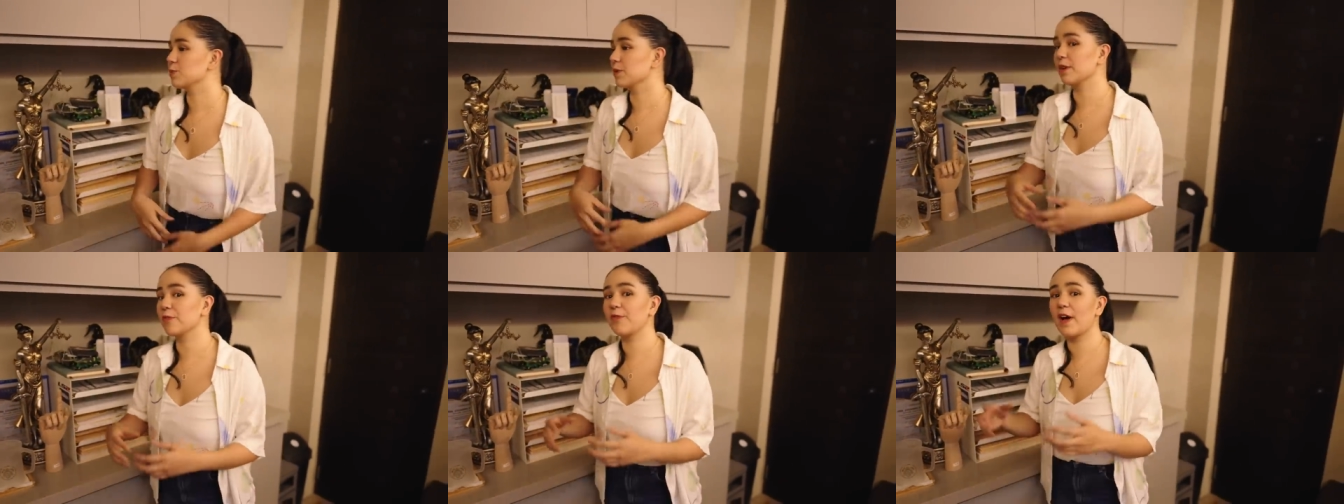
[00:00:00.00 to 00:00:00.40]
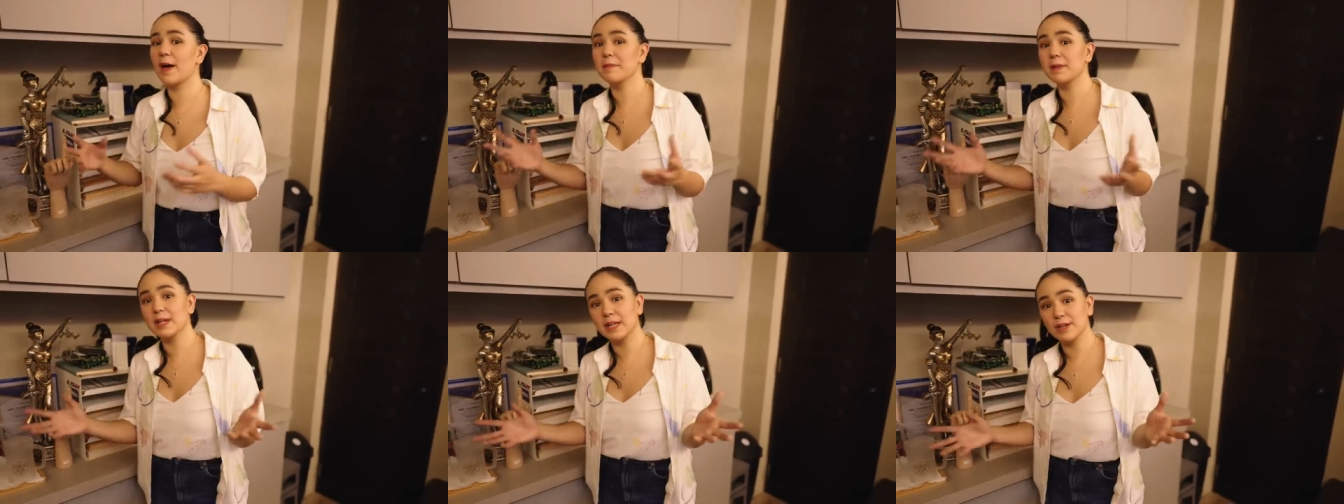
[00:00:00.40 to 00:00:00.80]
we're a
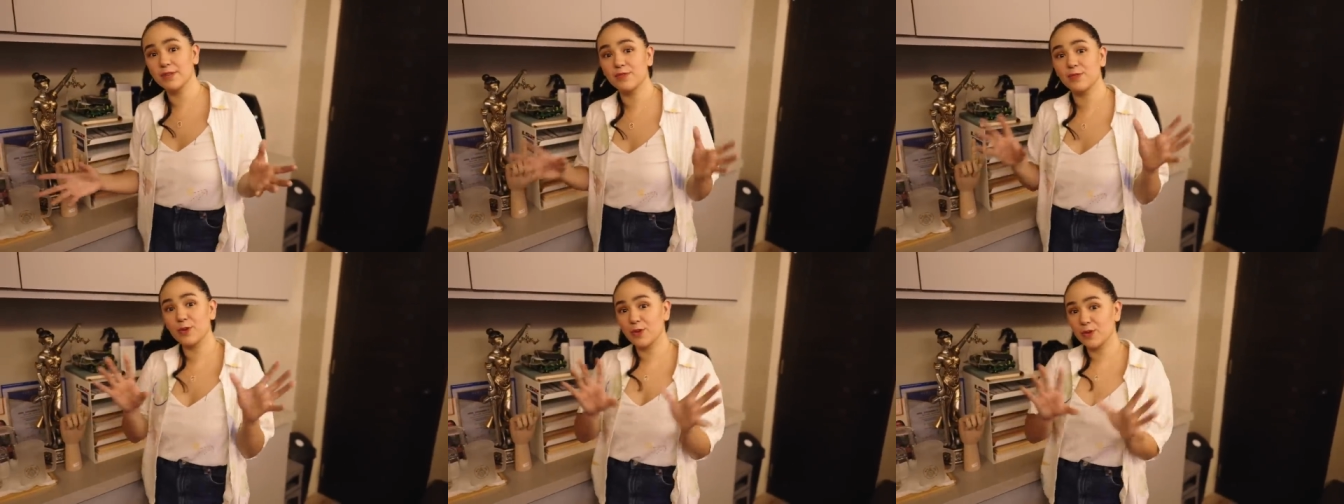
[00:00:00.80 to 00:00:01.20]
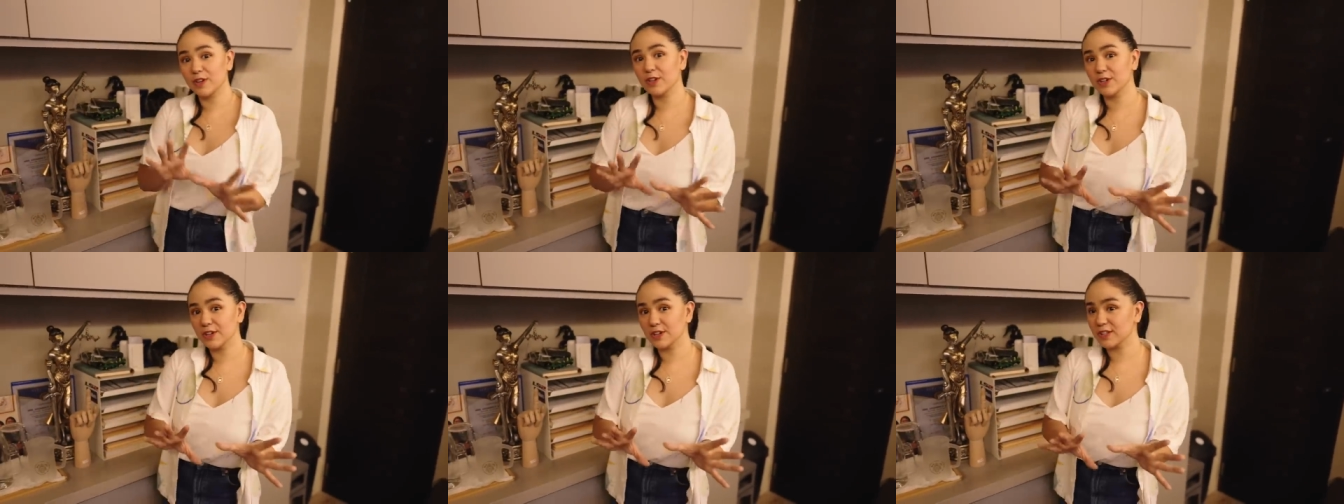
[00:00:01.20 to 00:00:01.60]
family of
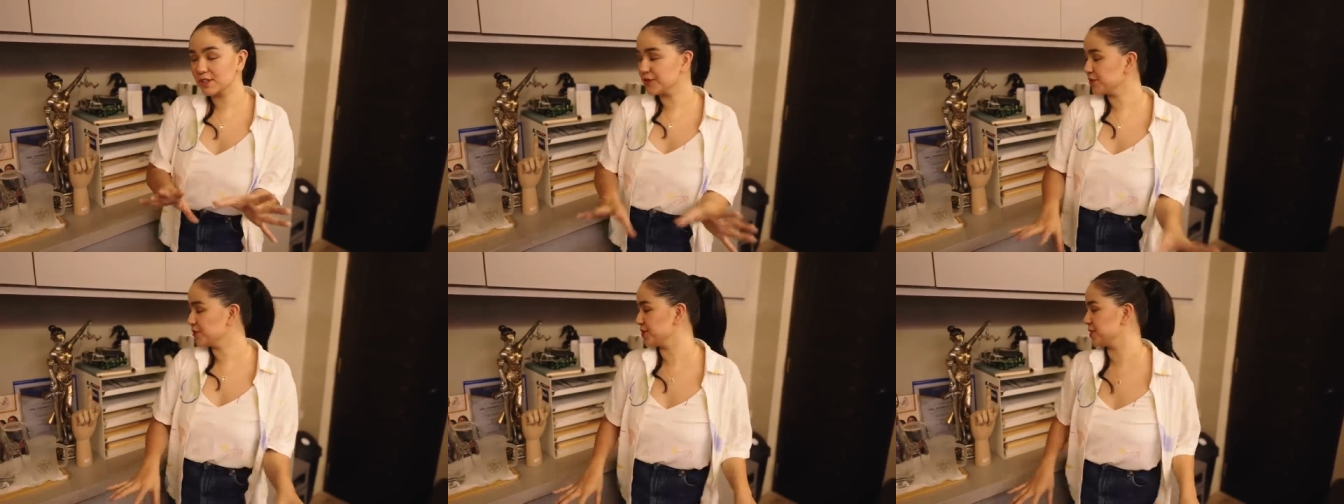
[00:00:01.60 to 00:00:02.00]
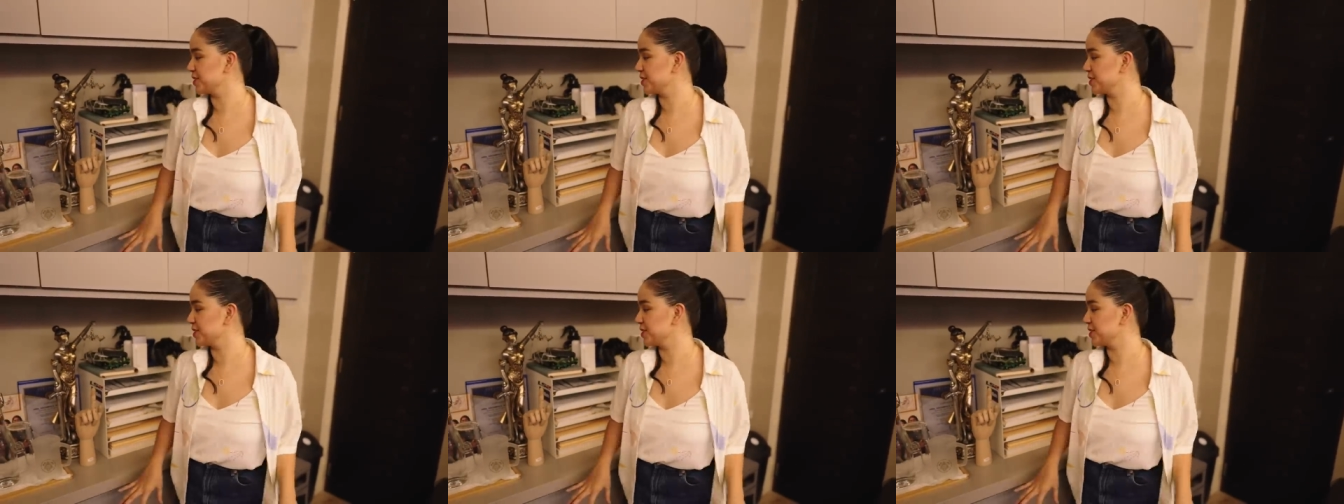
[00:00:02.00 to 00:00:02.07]
lawyers,